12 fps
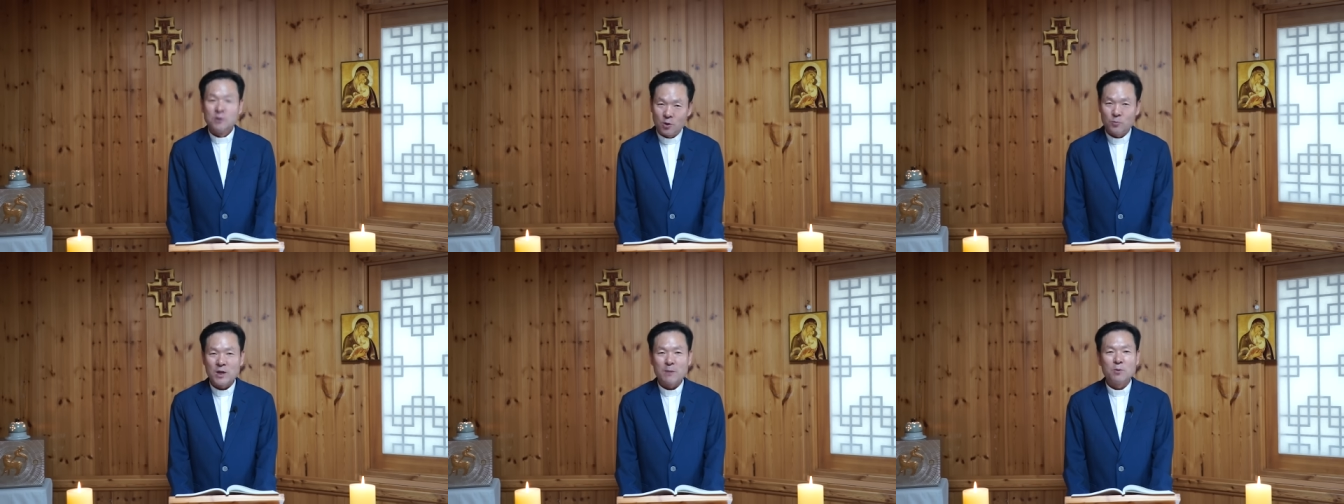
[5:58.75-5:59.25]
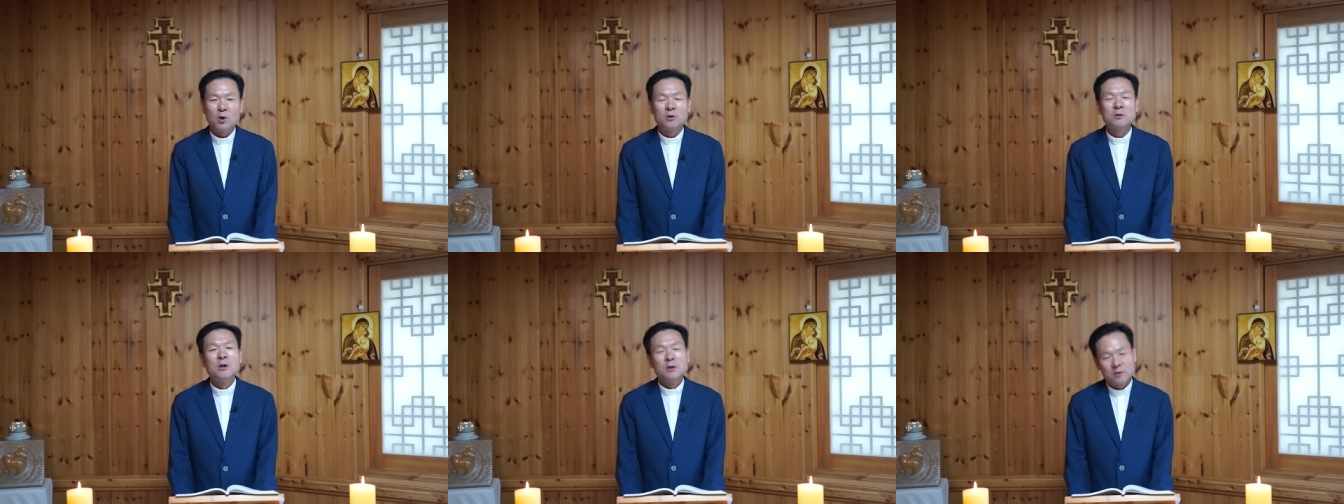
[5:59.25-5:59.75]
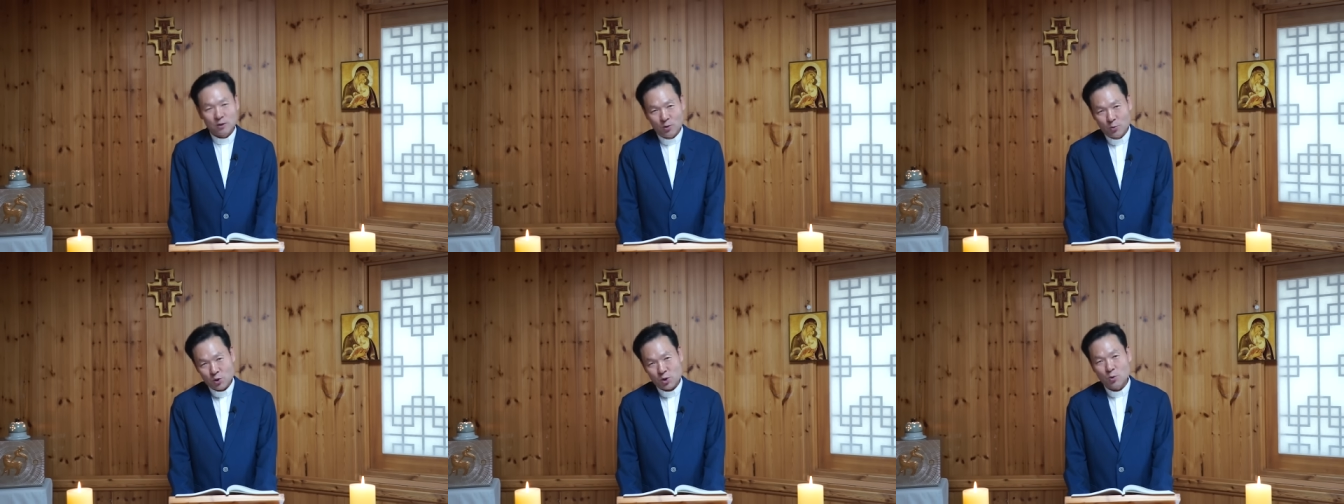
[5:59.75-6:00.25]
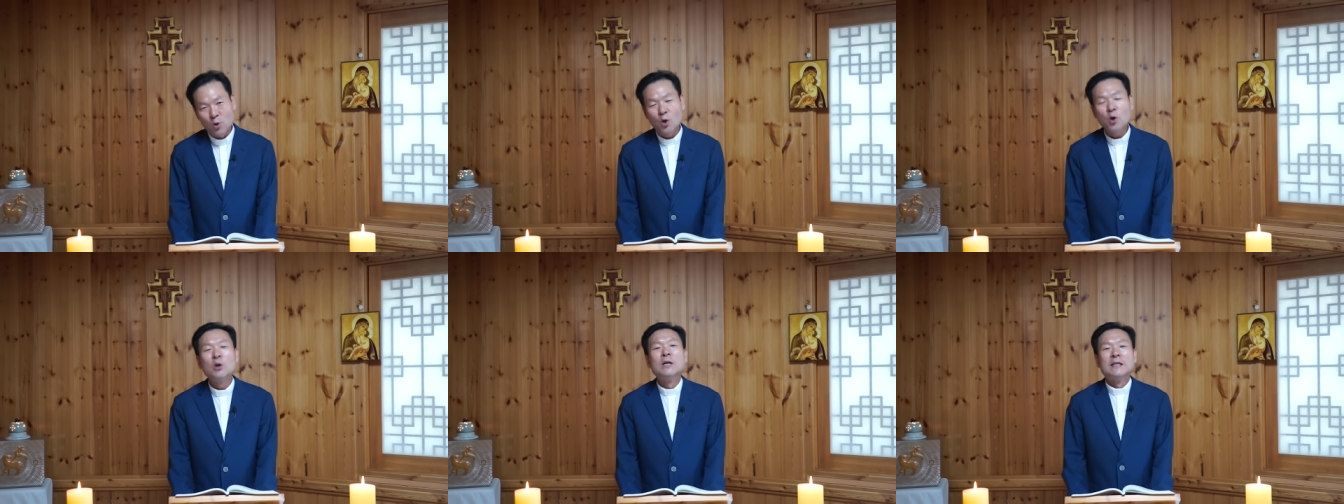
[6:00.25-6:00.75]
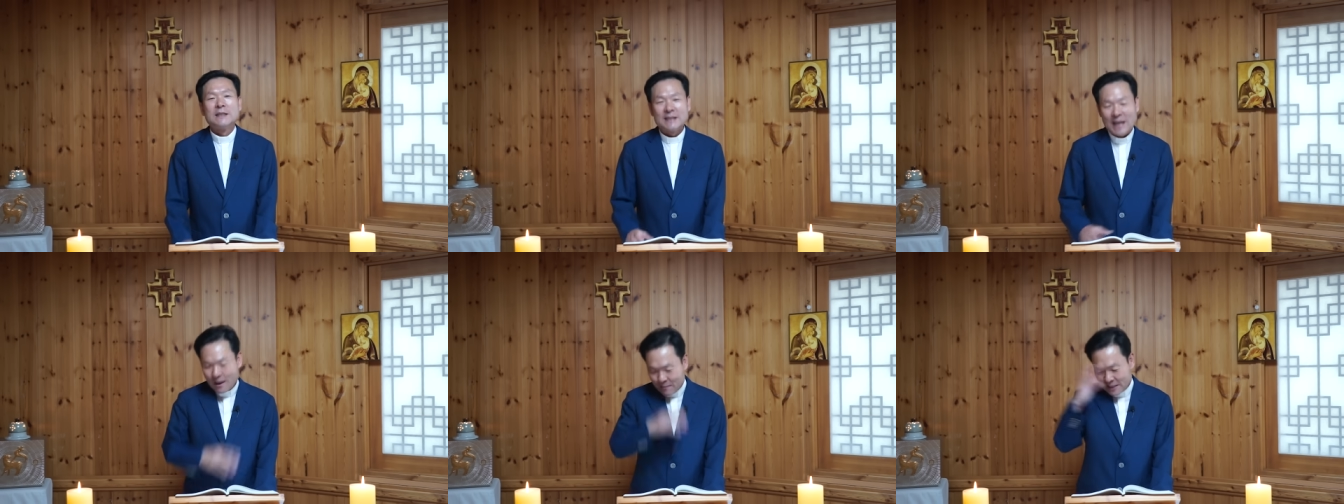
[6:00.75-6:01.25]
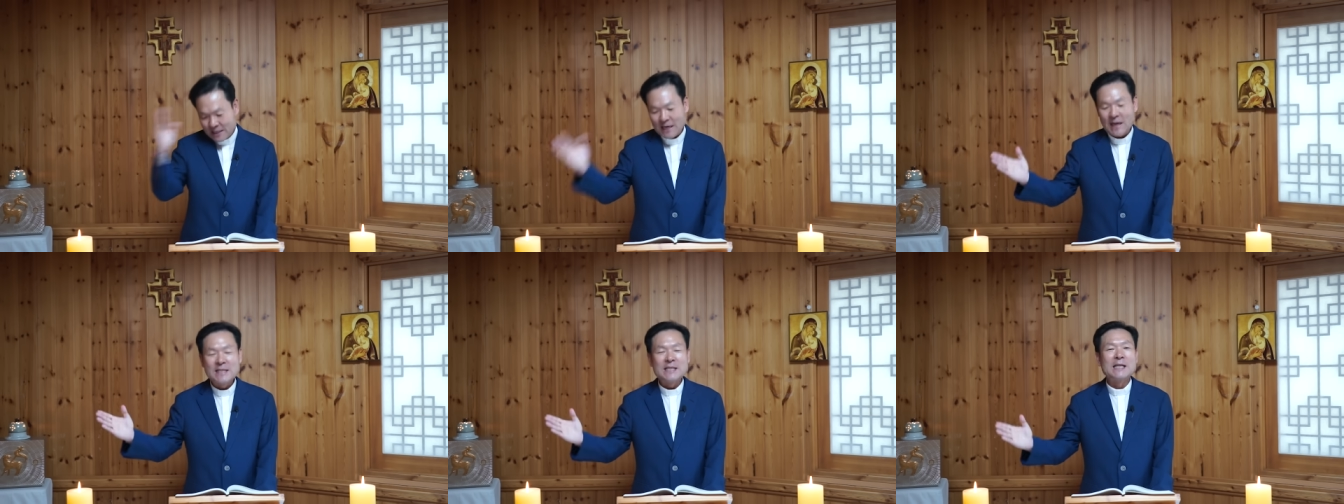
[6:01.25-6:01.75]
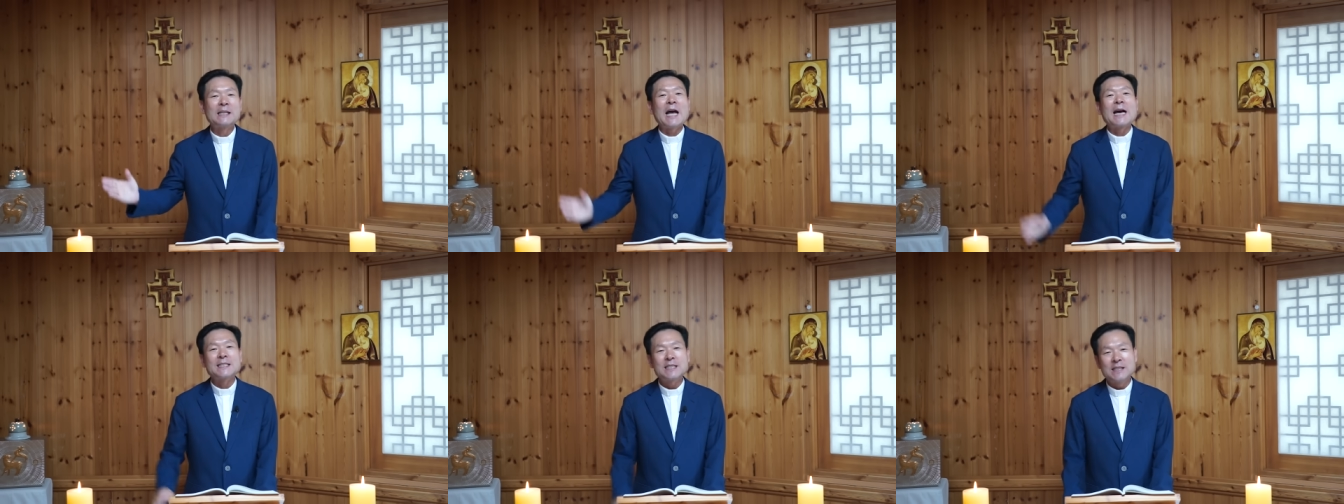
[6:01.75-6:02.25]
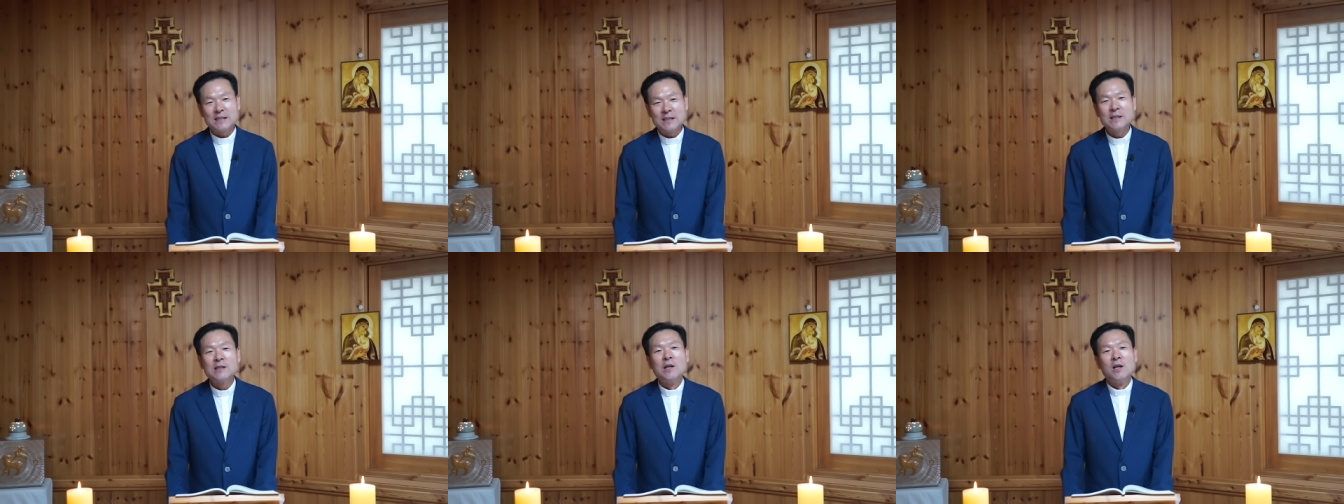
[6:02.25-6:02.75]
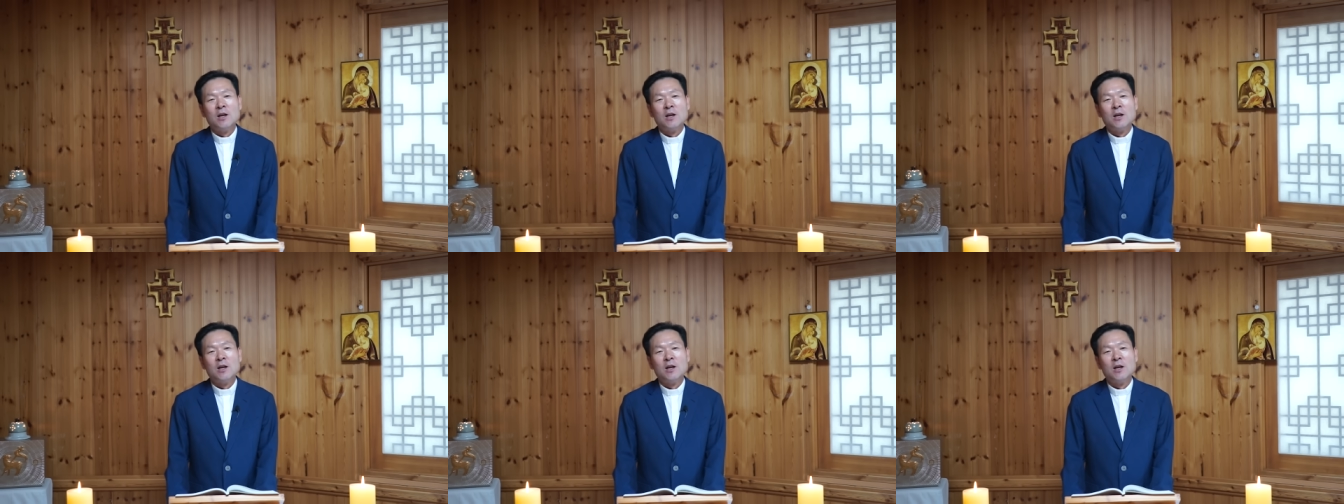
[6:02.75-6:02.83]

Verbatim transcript: 여러분도 한번 들어보시고 그 다음에 제가 이제 다시